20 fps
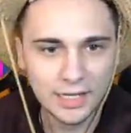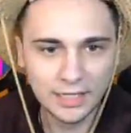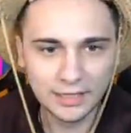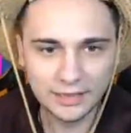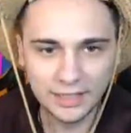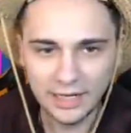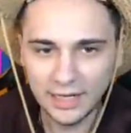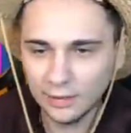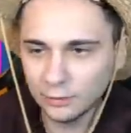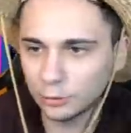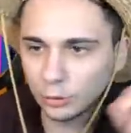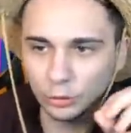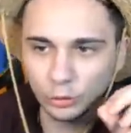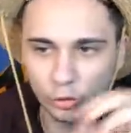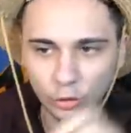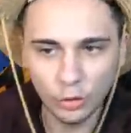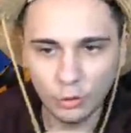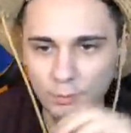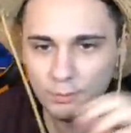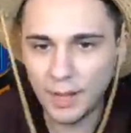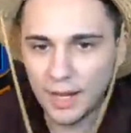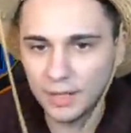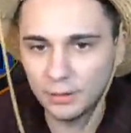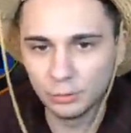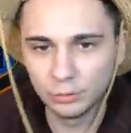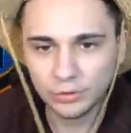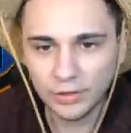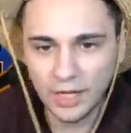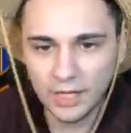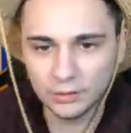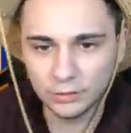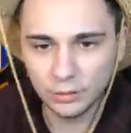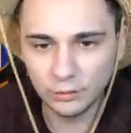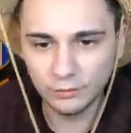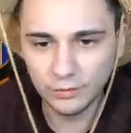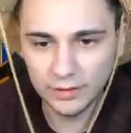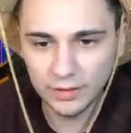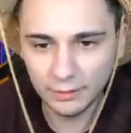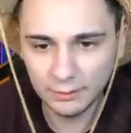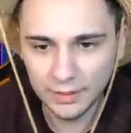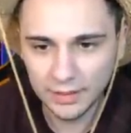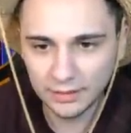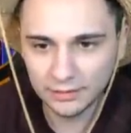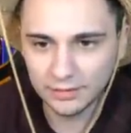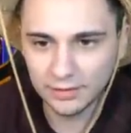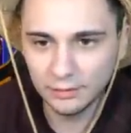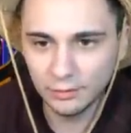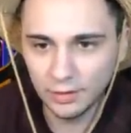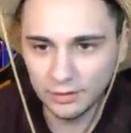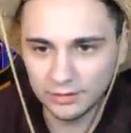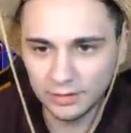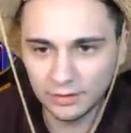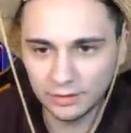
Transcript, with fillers: Che tra l'altro non ho mai usato in vita mia se devo essere